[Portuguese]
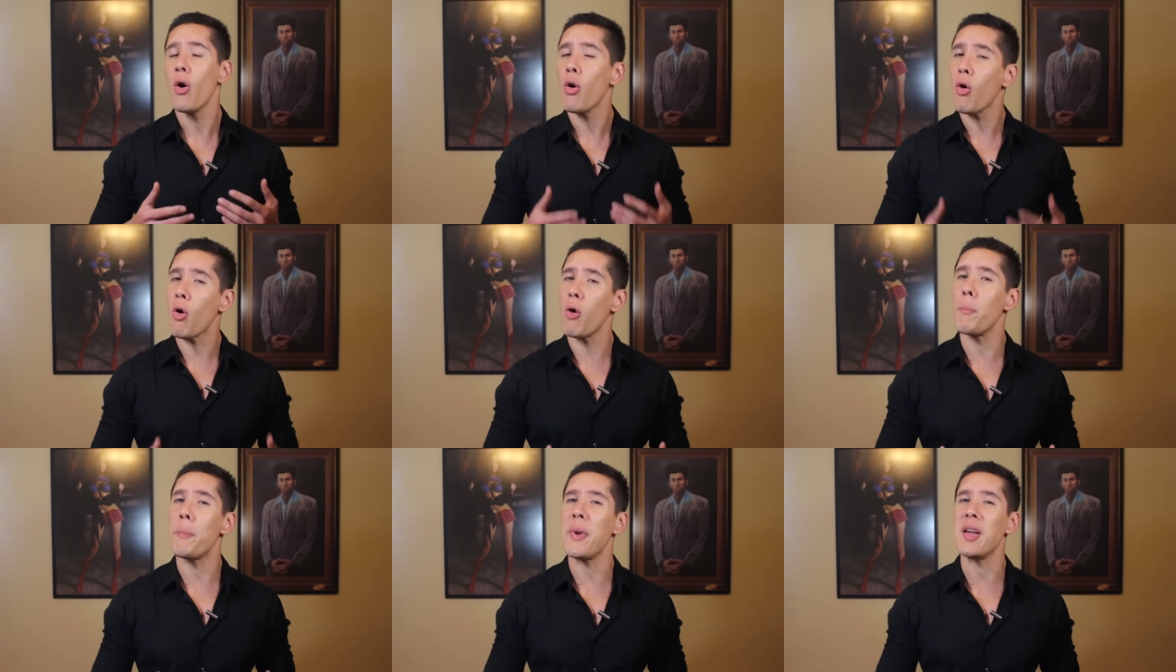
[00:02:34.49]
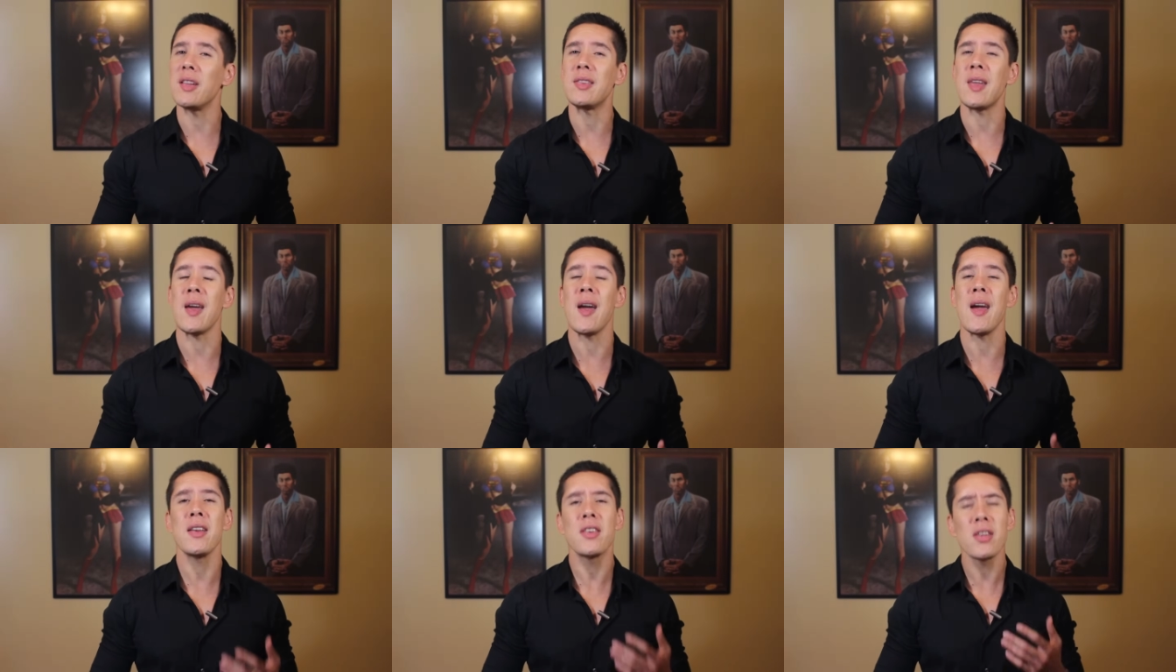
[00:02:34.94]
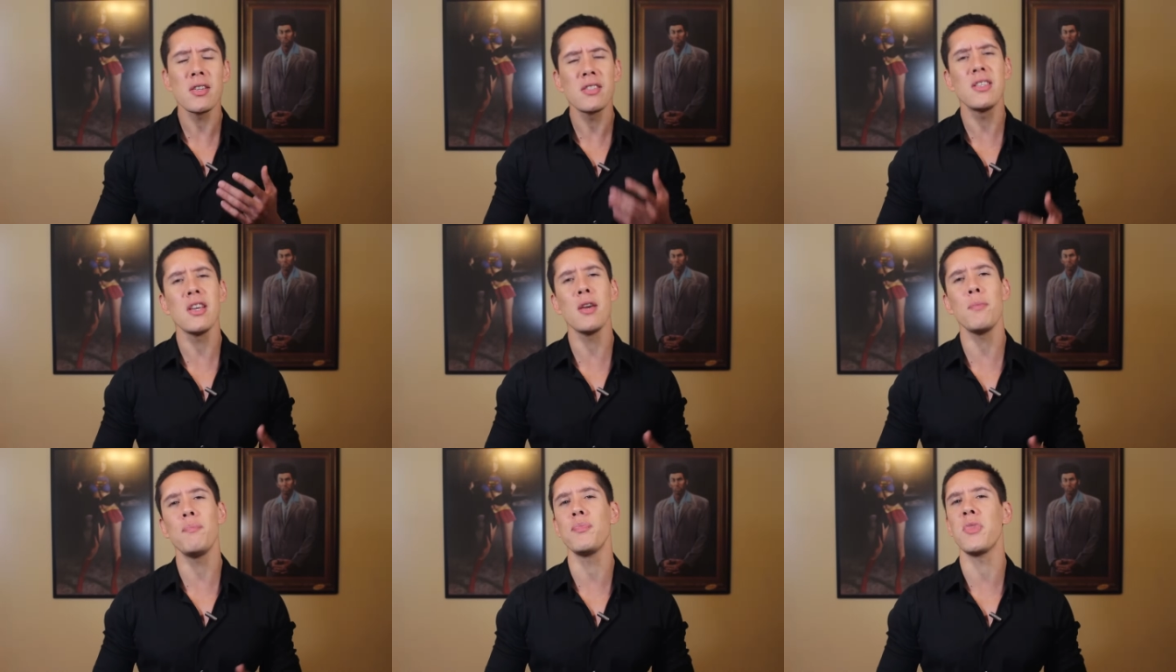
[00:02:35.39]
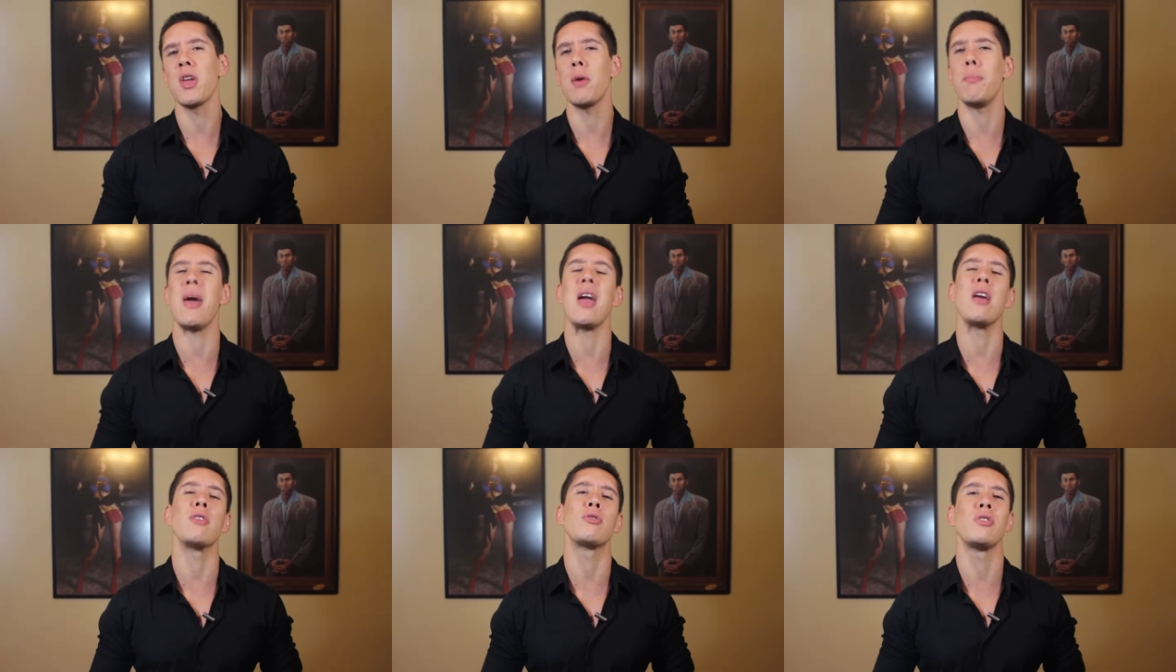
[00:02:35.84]
competentes e
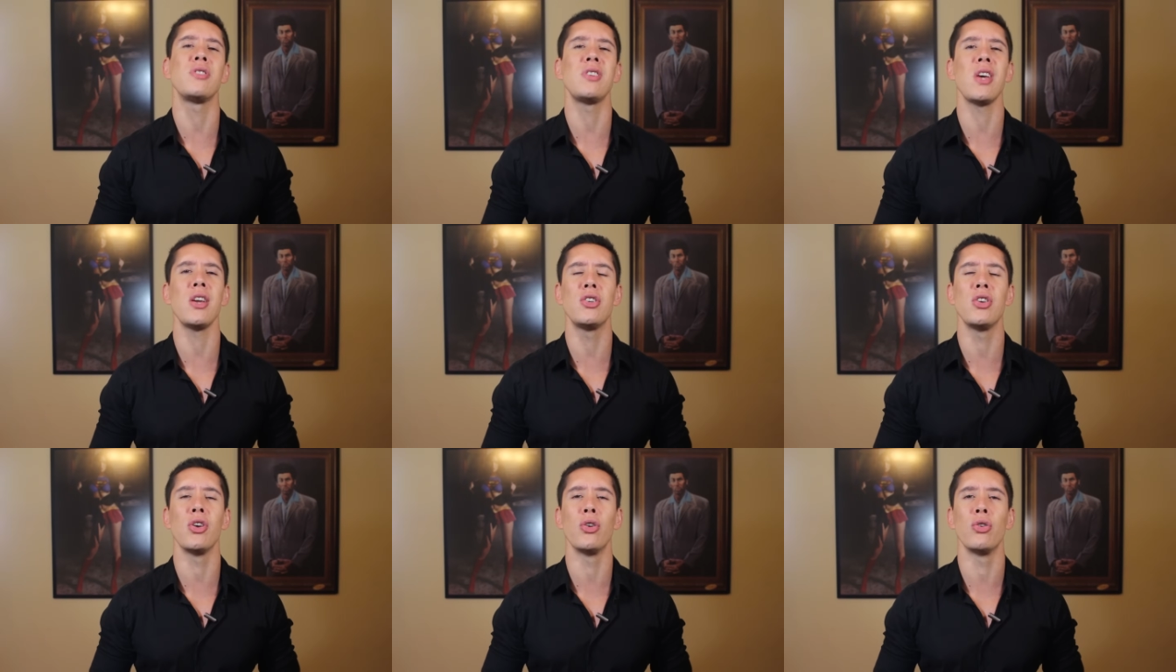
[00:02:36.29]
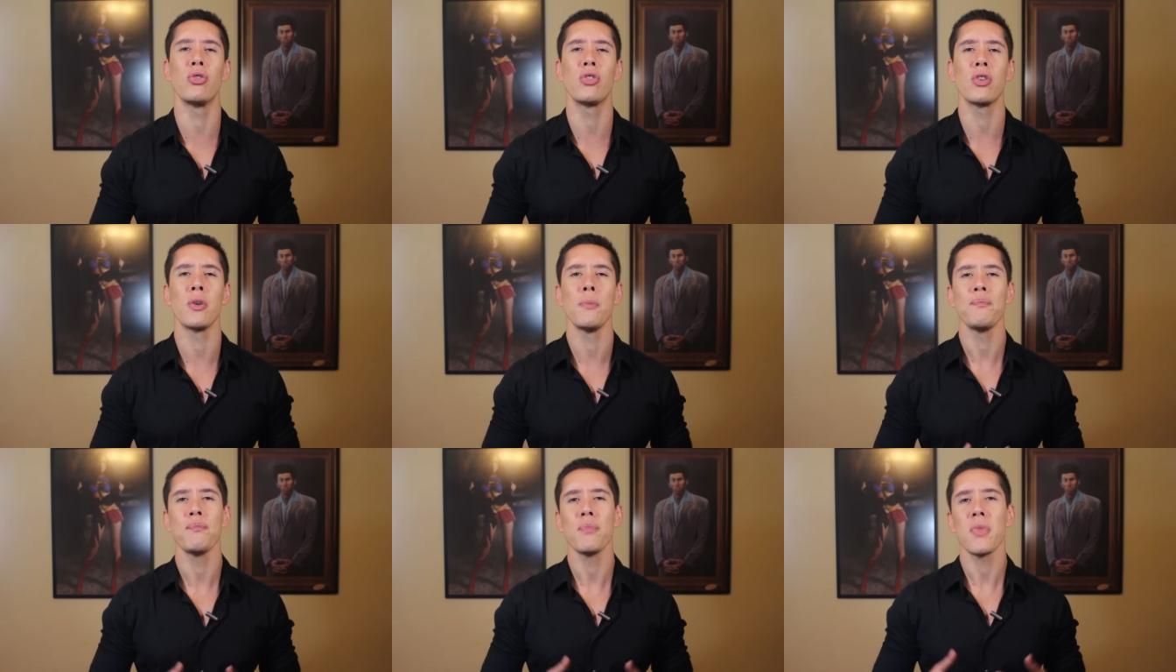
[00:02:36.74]
bem-sucedidos.